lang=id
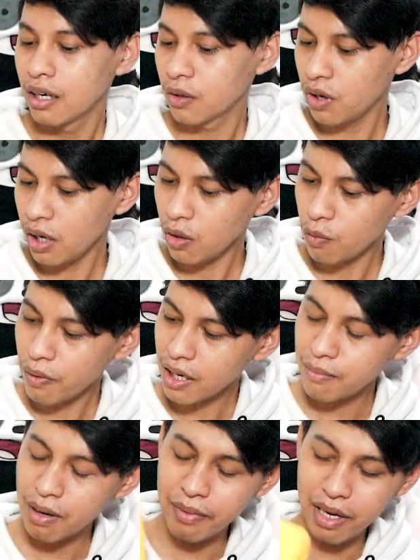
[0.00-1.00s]
gue lupa
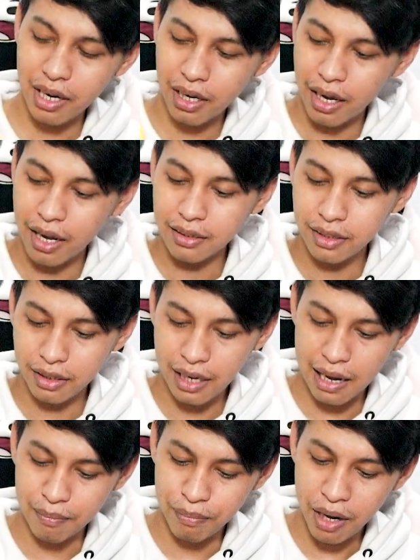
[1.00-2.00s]
nama merek
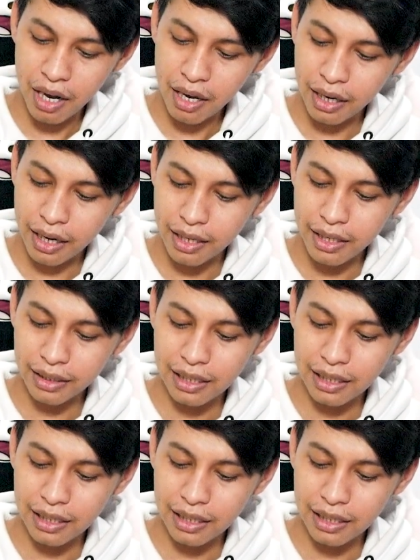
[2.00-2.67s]
handsetnya apa kayaknya